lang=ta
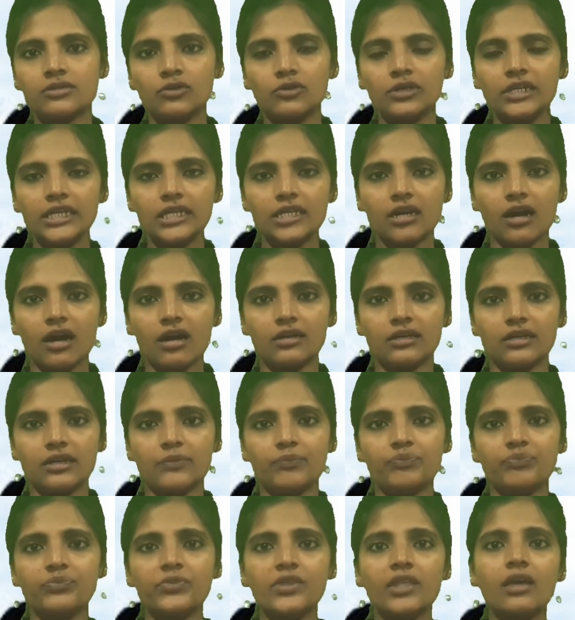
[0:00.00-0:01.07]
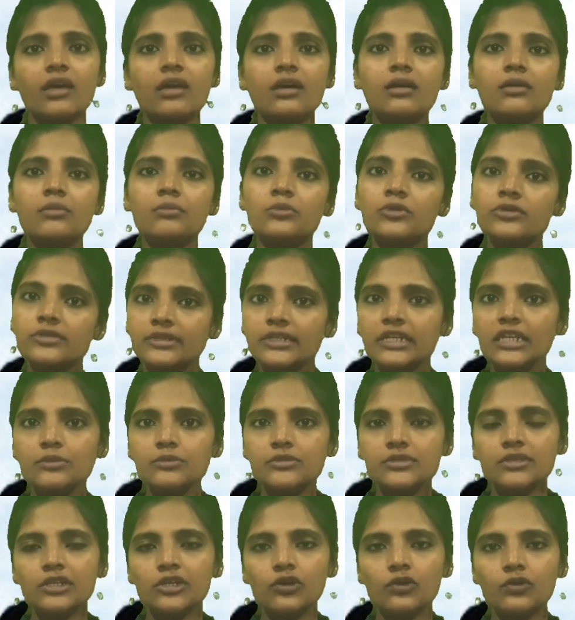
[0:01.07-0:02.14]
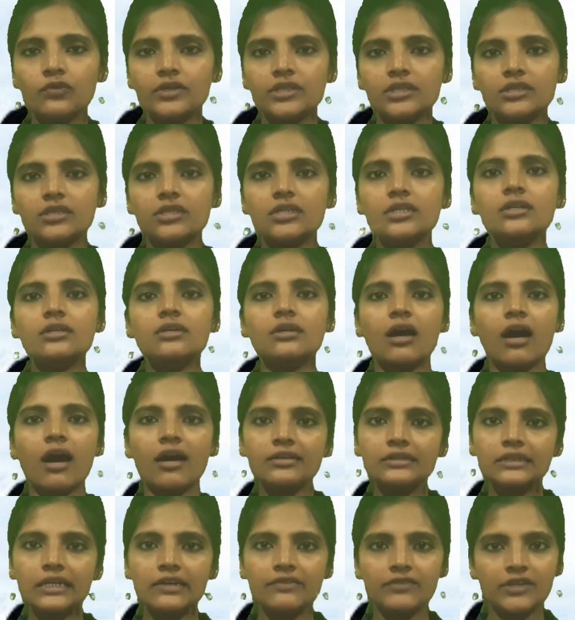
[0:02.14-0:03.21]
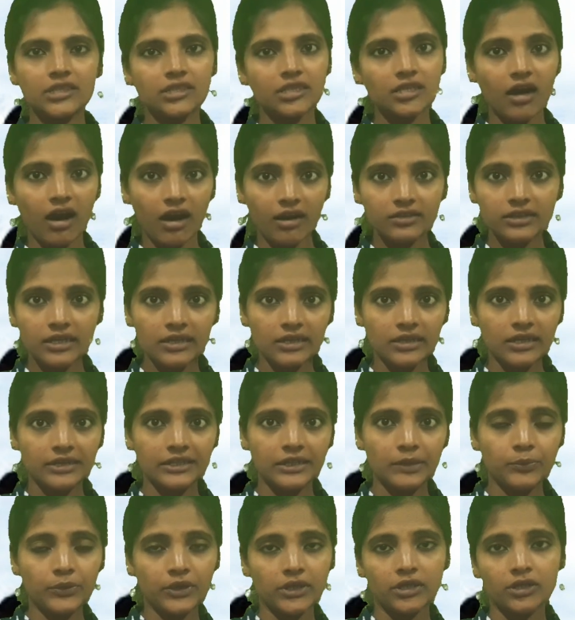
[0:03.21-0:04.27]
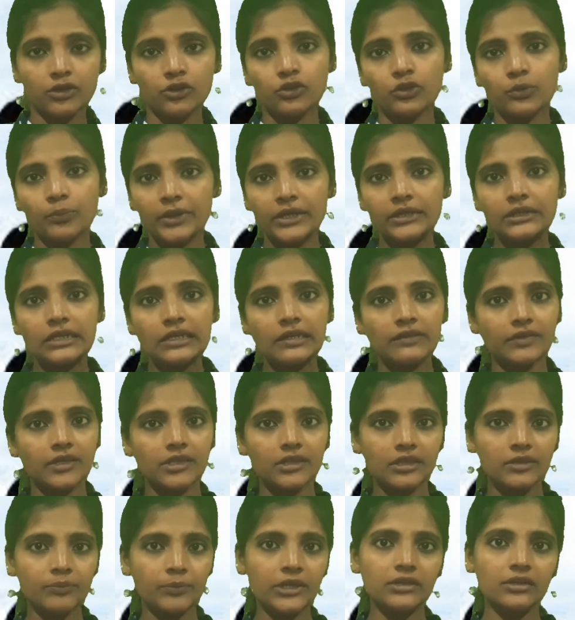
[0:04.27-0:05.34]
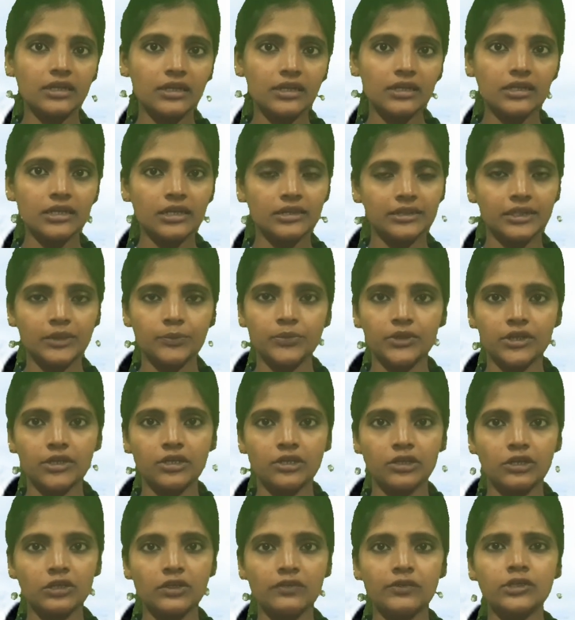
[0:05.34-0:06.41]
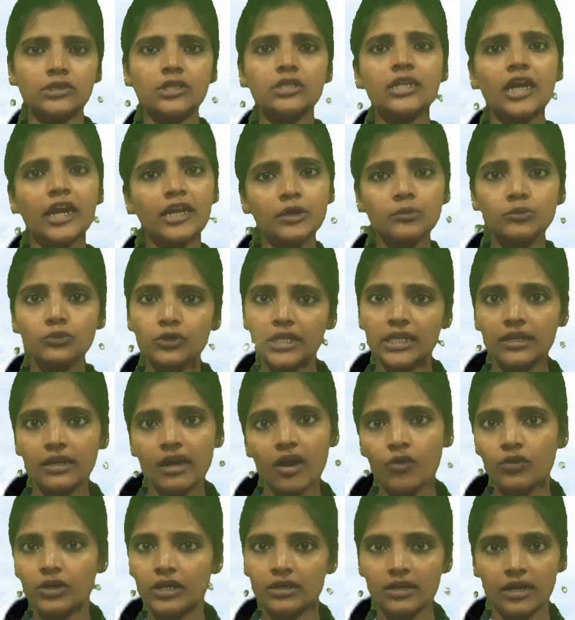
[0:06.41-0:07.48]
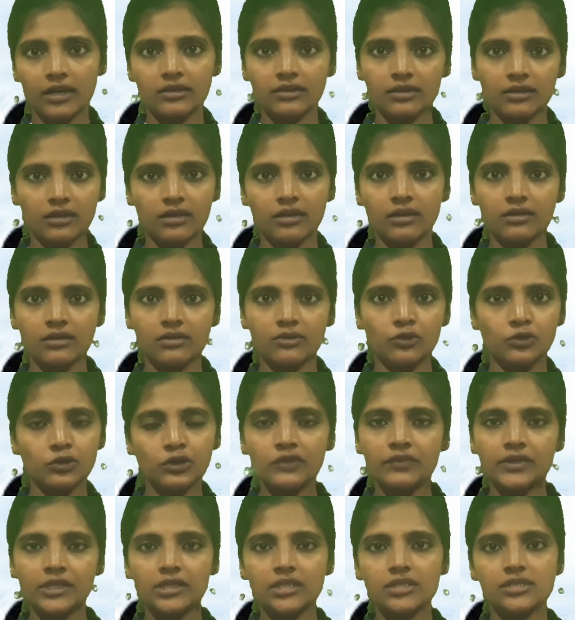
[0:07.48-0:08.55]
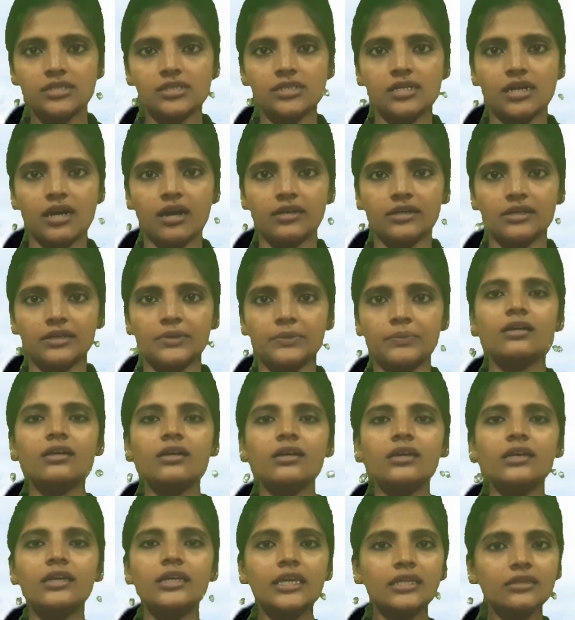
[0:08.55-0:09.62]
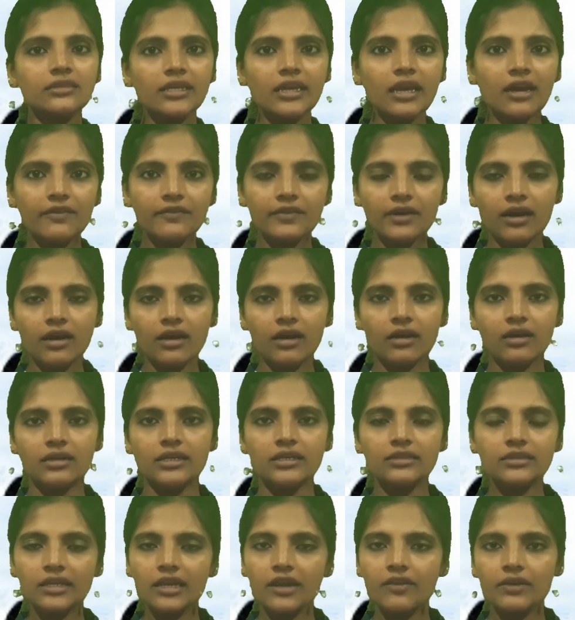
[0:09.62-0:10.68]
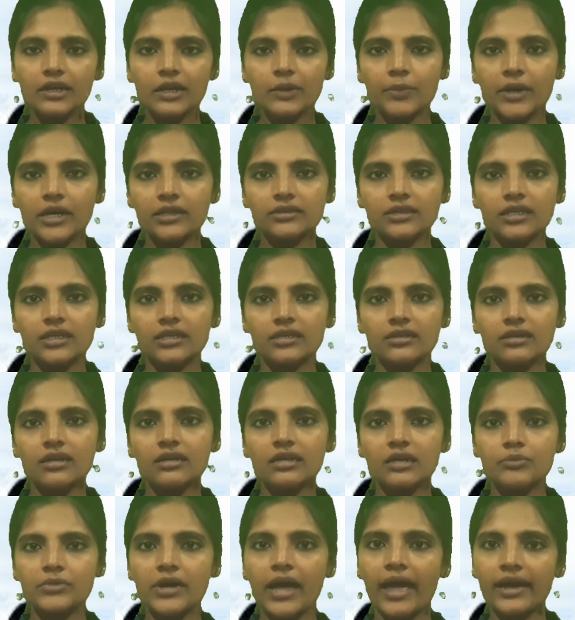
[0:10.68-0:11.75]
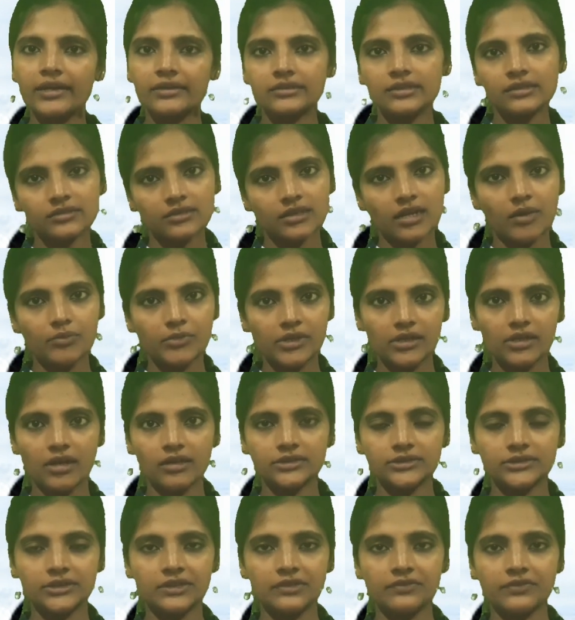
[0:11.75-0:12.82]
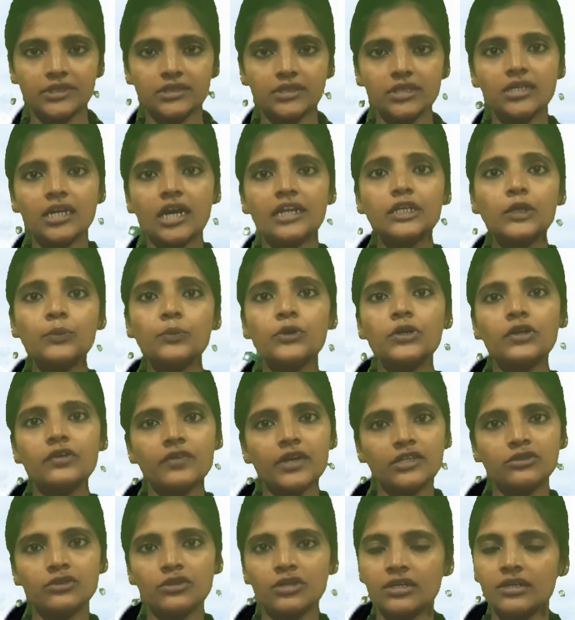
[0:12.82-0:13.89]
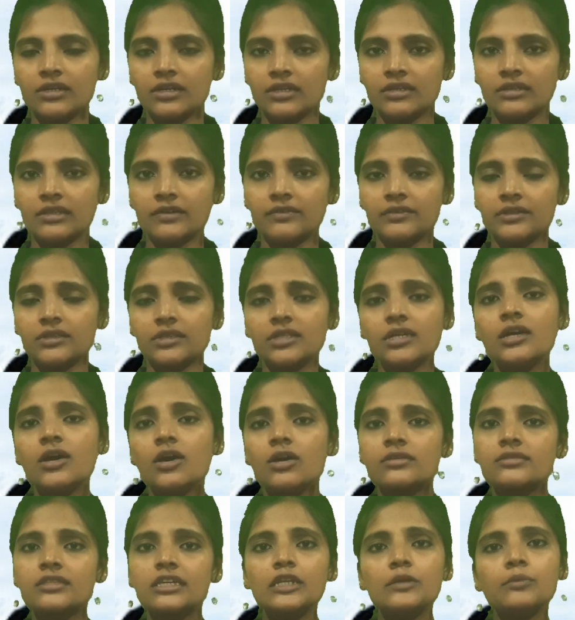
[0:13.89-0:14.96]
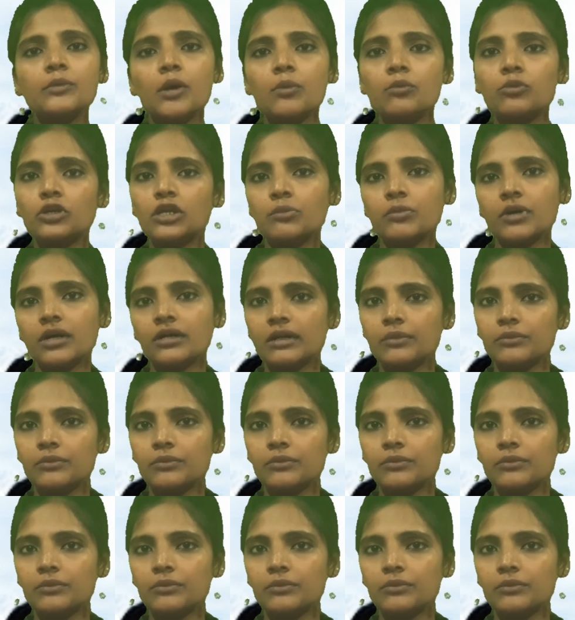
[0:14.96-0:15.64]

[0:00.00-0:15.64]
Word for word: சொல்லியிருக்காங்க முஸ்லீம்ஸ்லேயும் வந்து ஆண்கள் வந்து ஆண்களை கட்டிப்பிடிக்கிறதும் பெண்கள் வந்து பெண்களை கட்டிப்பிடிக்கிறதும் வந்து நடைமுறையில் அவங்க நட கொண்டு வந்துட்டுருக்காங்க இந்தியா இந்தியாவில் பார்த்தீங்கன்னா நம்ம ஆக்டர் கமல்ஹாசன் வந்து கட்டிப்பிடி வைத்தியன்றதை வந்து சினிமா மூலியமாக